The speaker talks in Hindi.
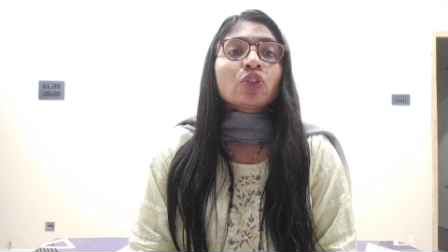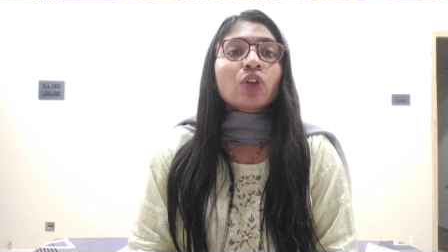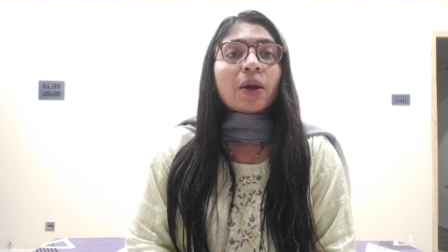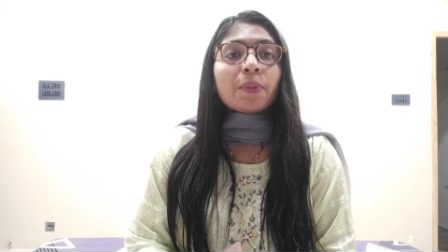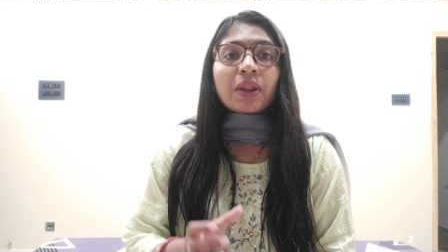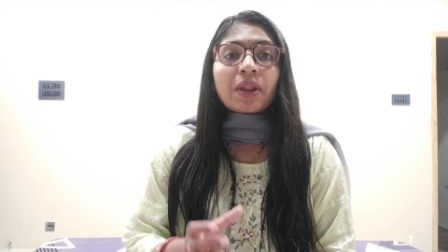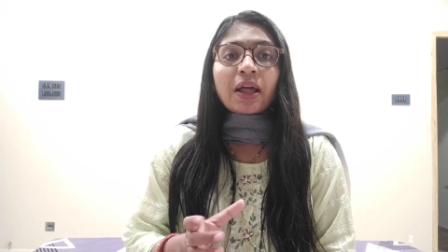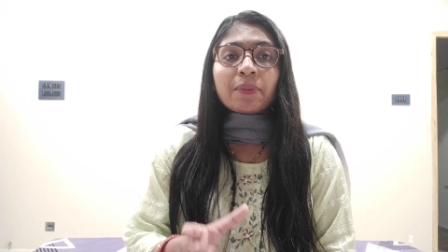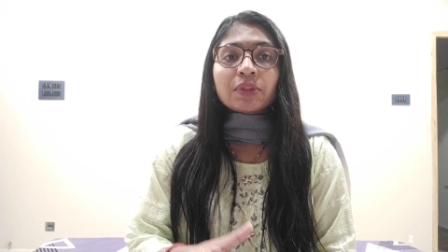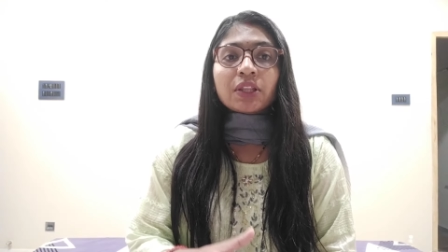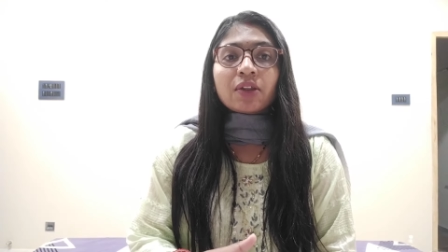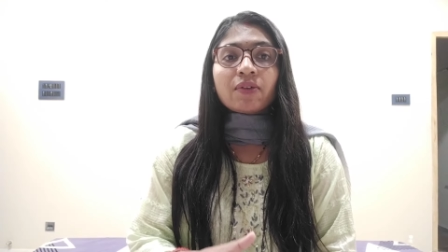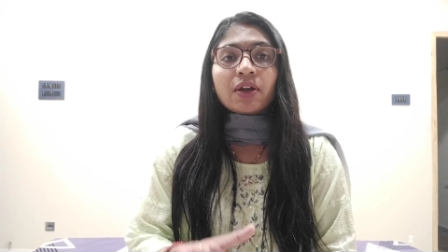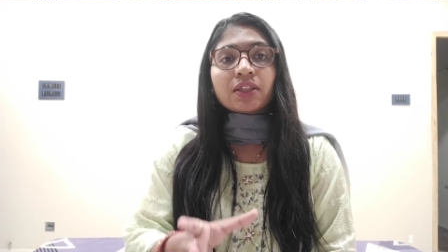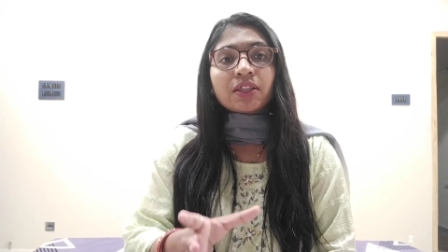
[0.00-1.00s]
तो आप राम
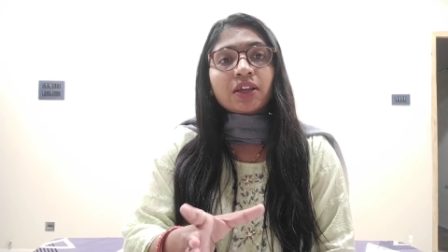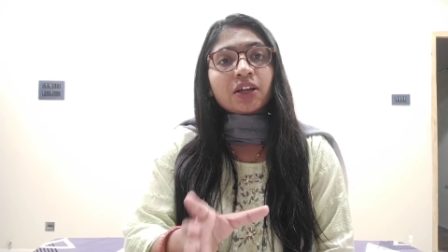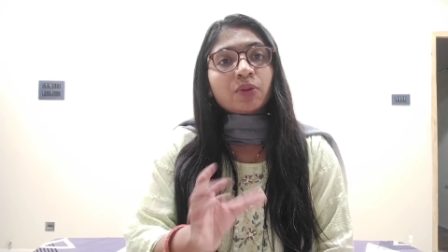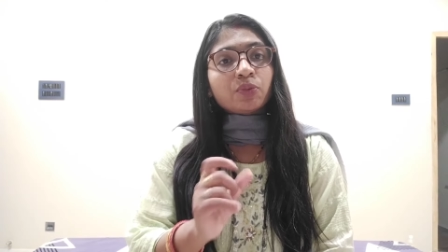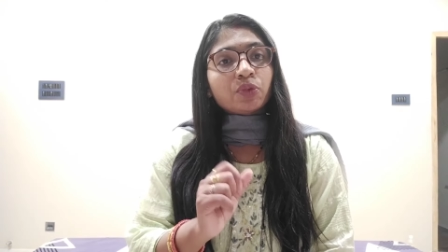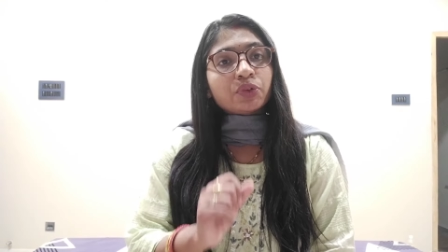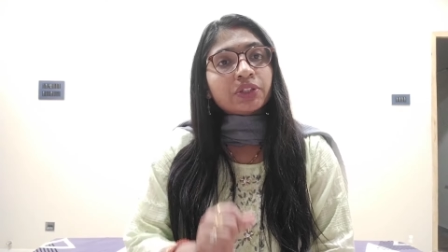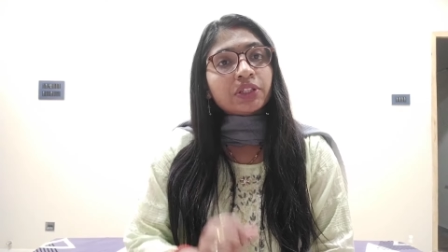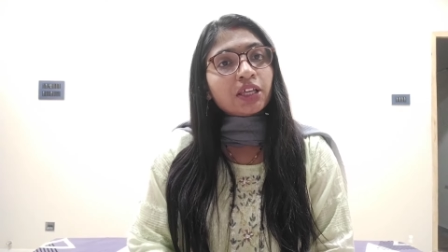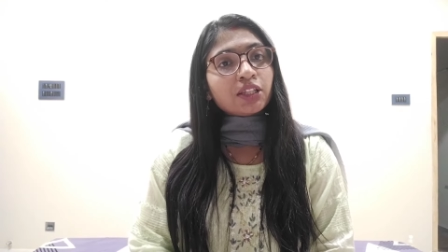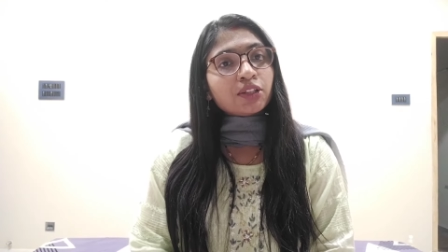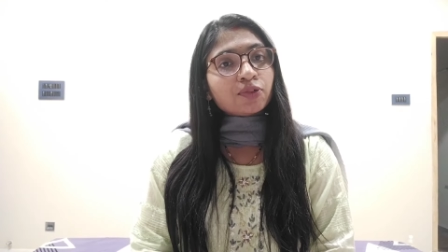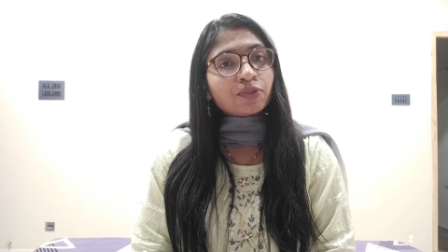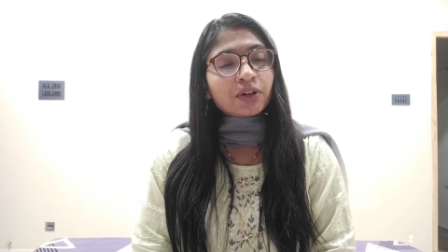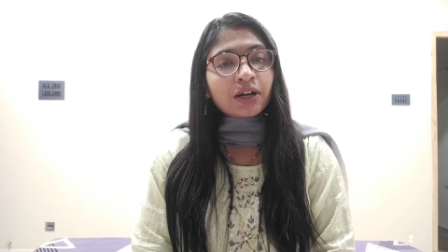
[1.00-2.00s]
दरबार की अगर मूर्ति
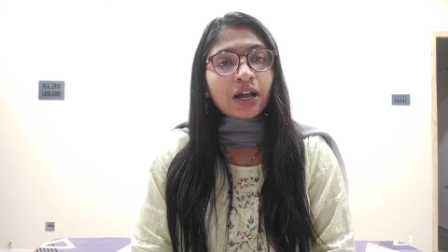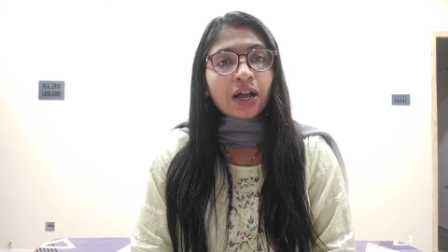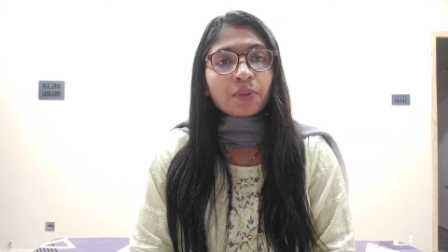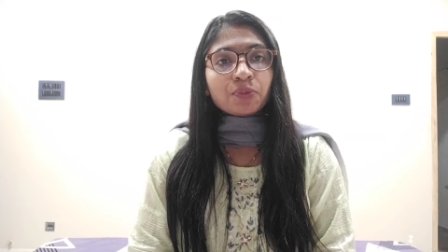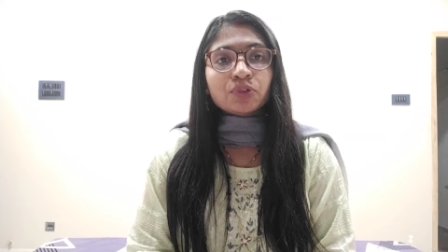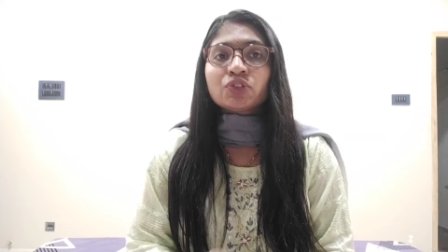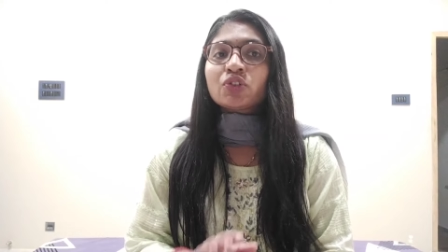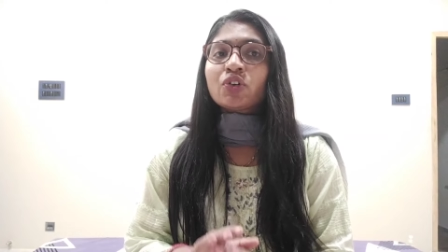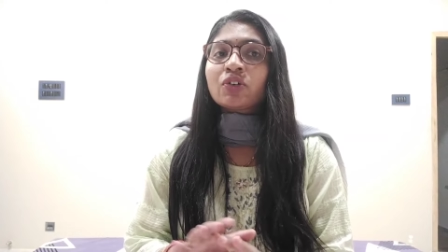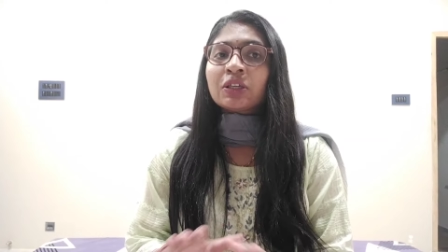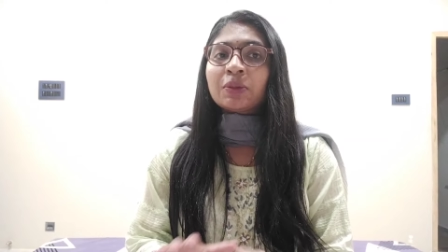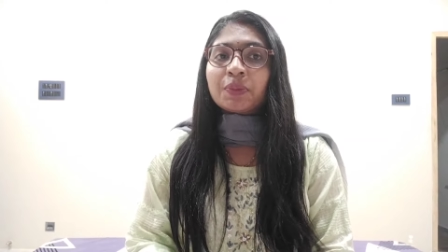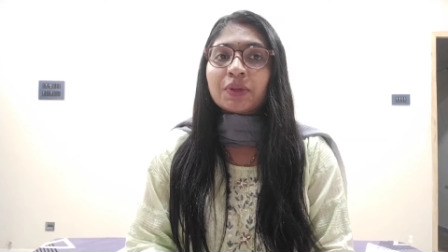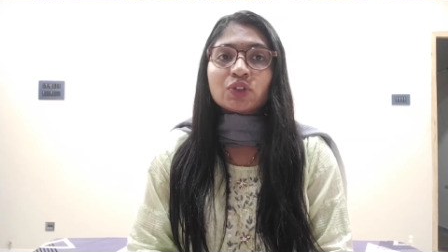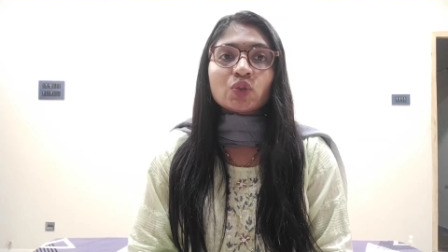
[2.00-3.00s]
है तो वह आप उस
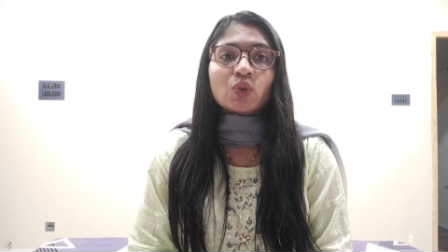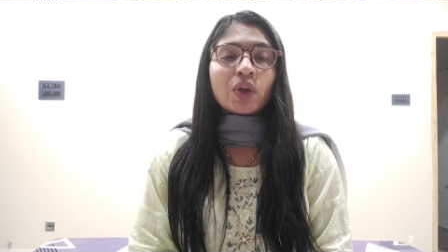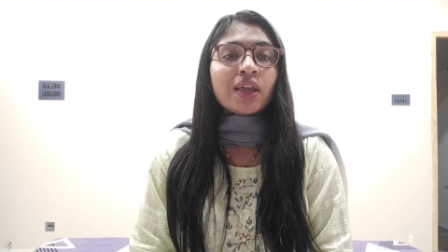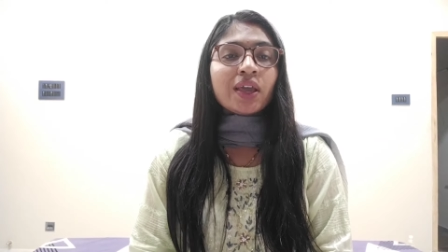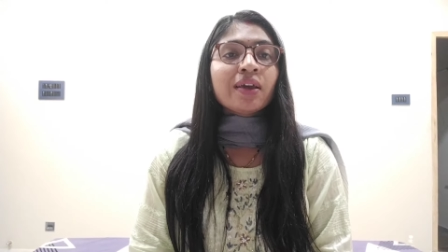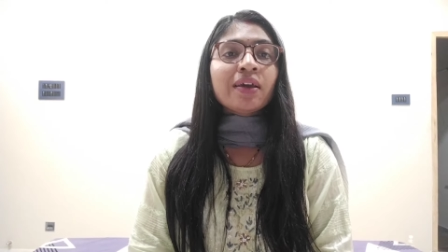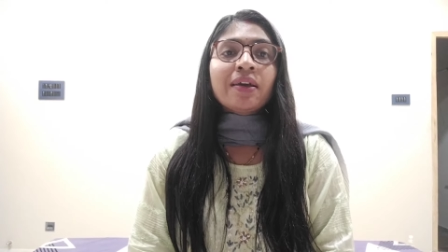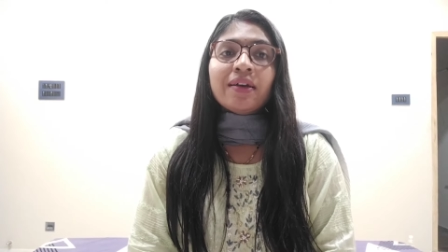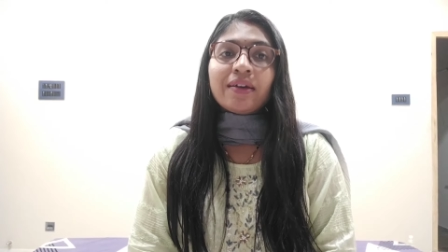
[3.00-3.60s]
चौकी पे जो है